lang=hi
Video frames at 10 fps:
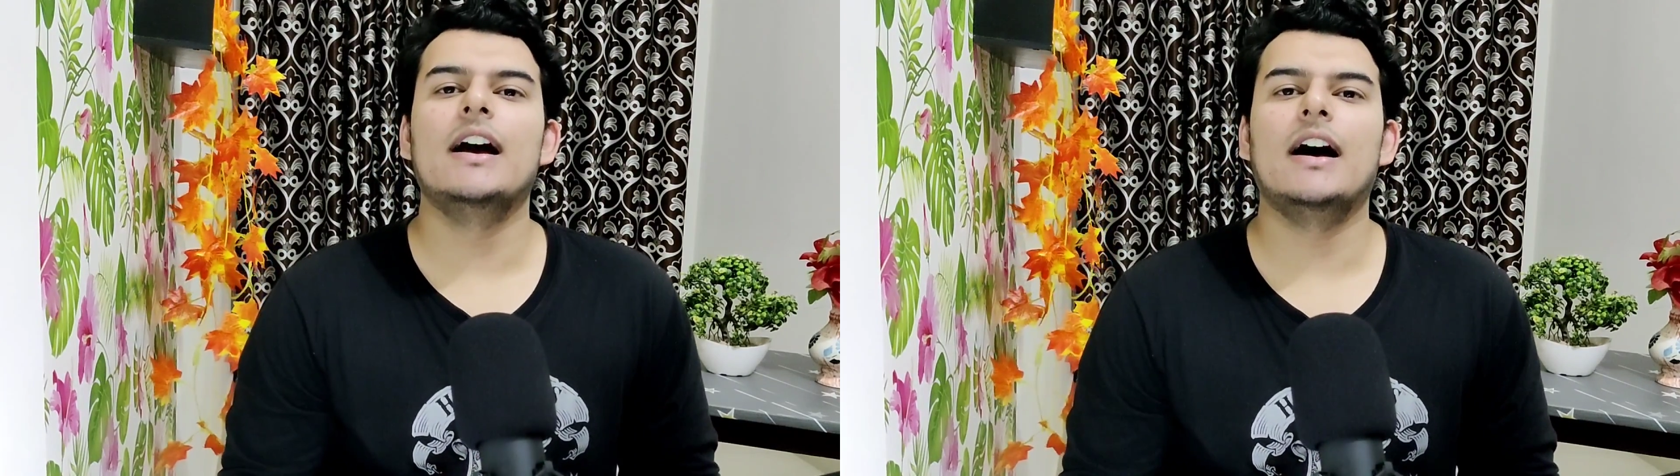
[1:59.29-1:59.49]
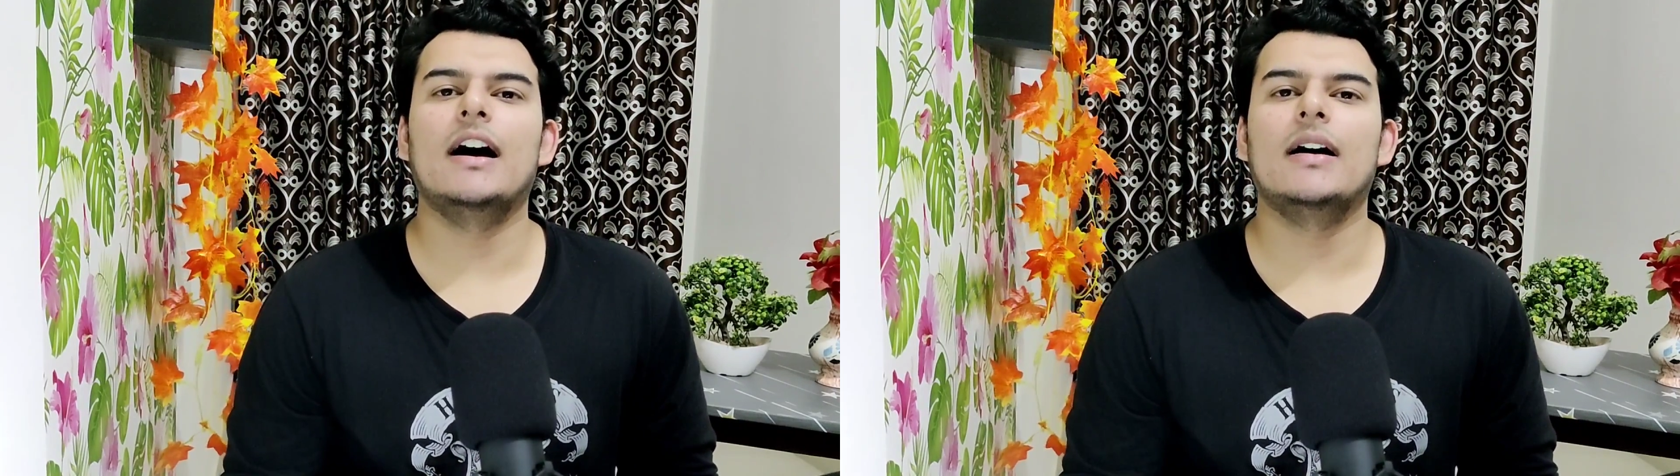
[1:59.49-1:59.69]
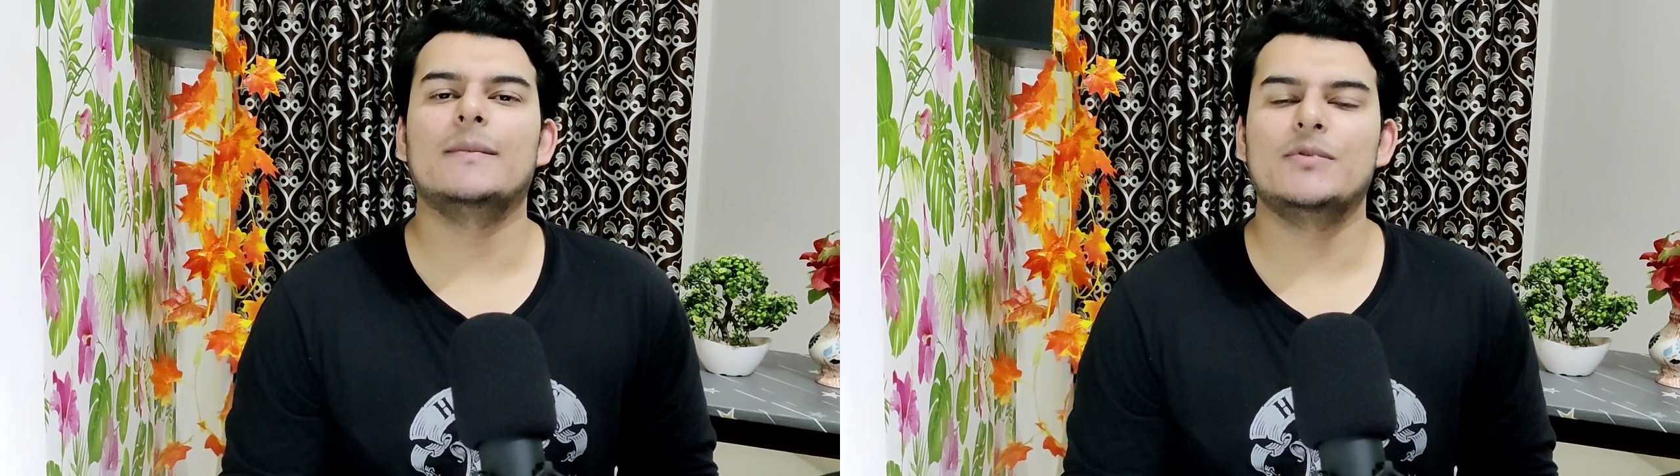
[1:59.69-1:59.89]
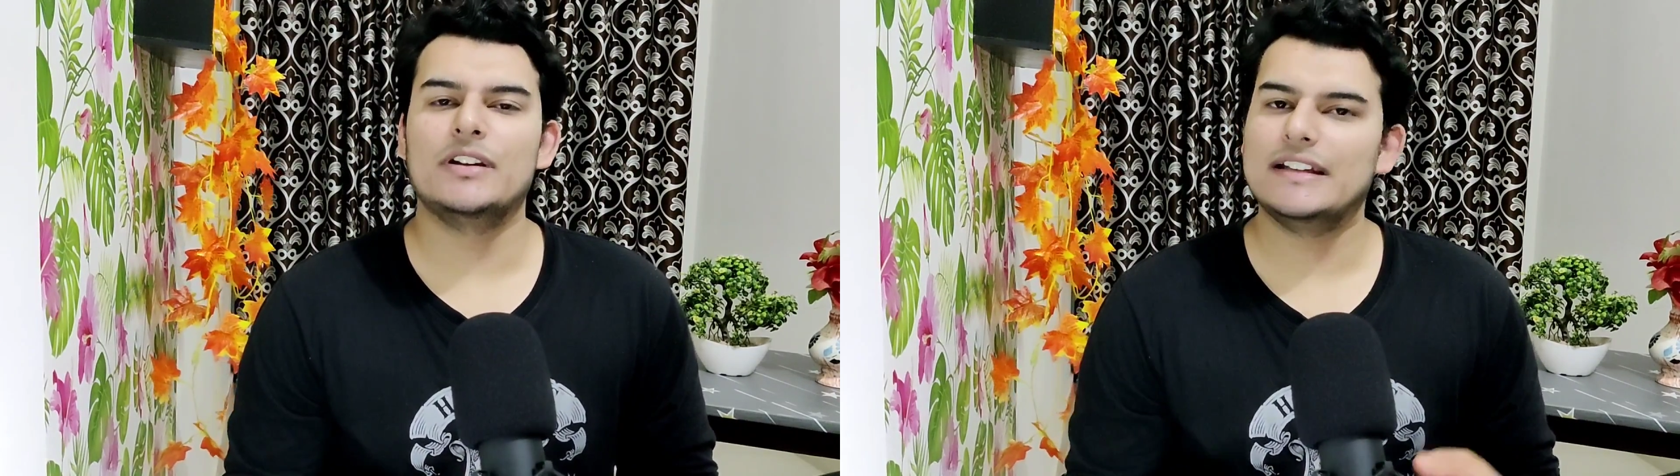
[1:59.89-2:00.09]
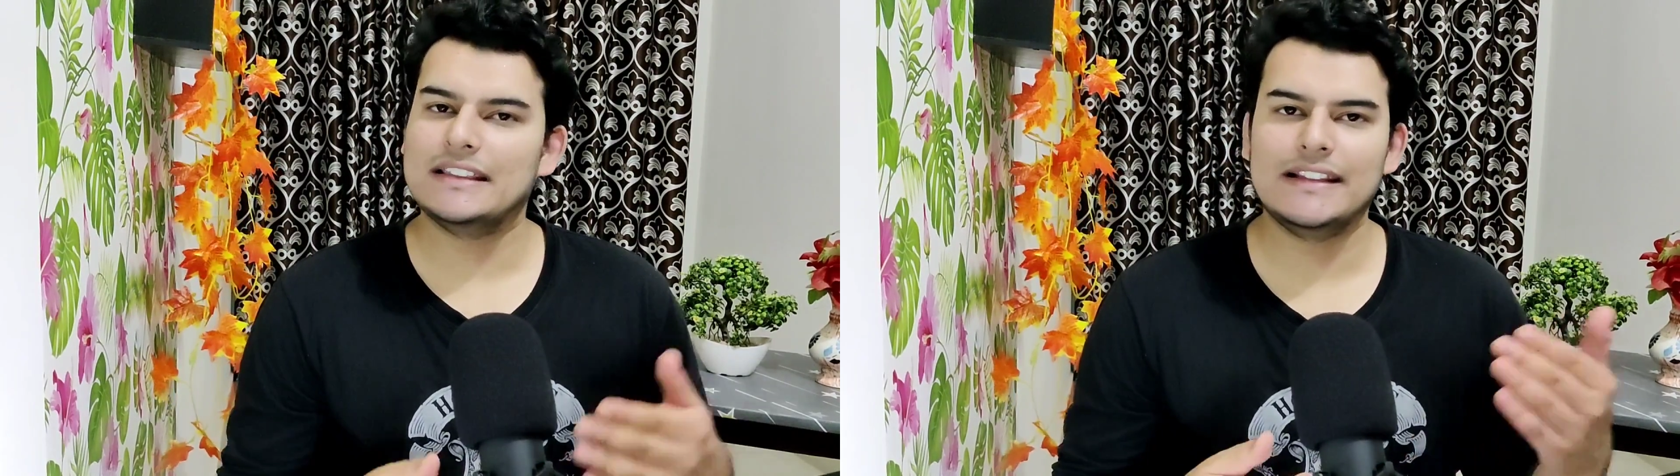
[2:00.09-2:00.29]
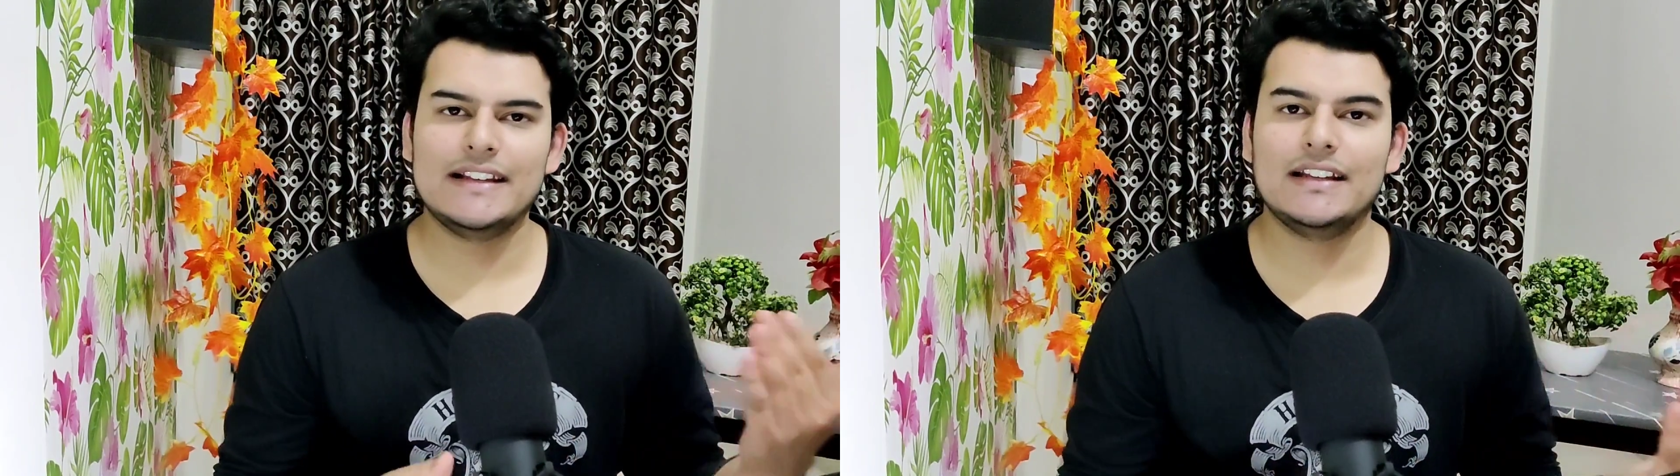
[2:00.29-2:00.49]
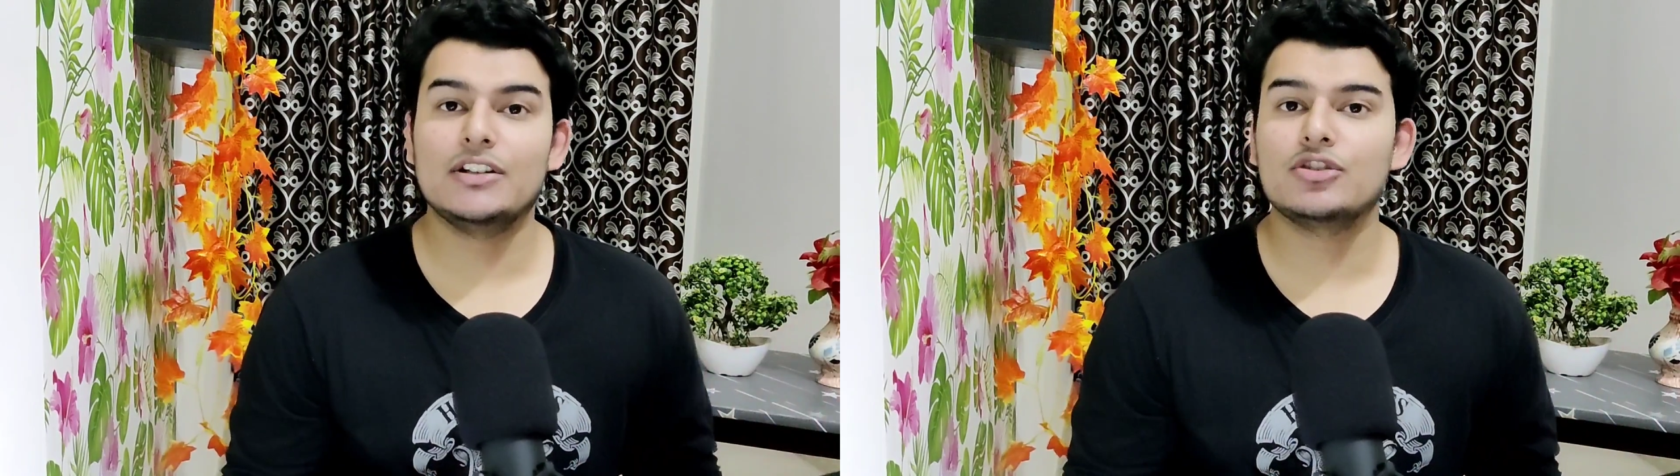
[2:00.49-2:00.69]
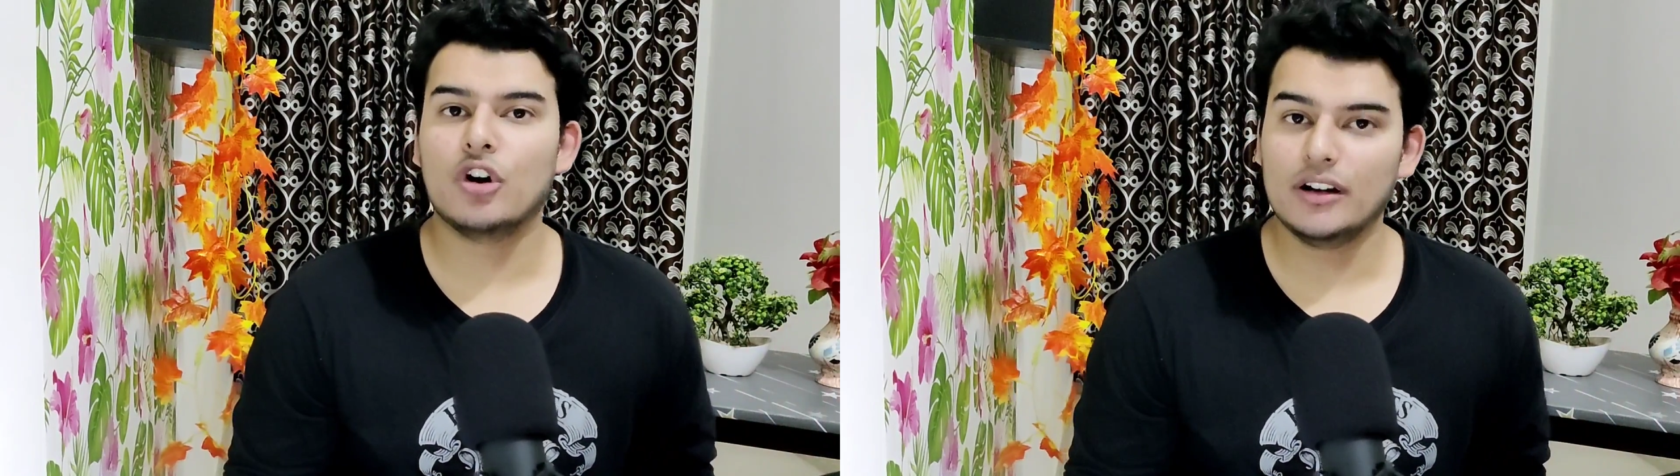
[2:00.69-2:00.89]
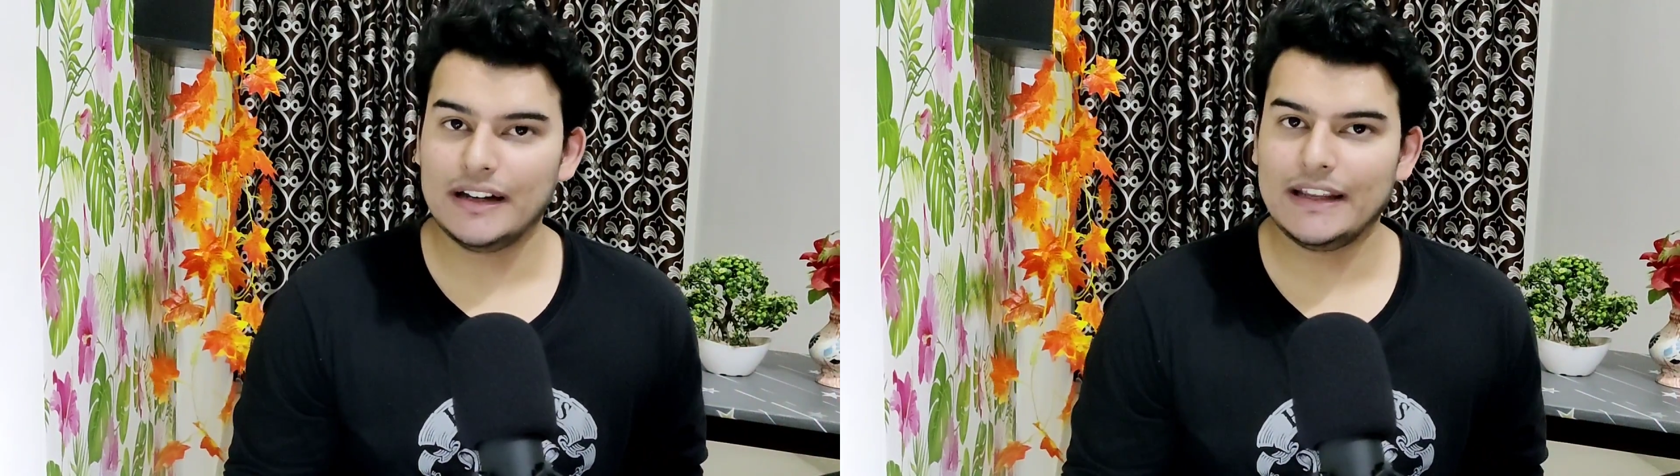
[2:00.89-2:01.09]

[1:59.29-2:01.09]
जो है इतने ज़्यादा स्ट्रॉन्ग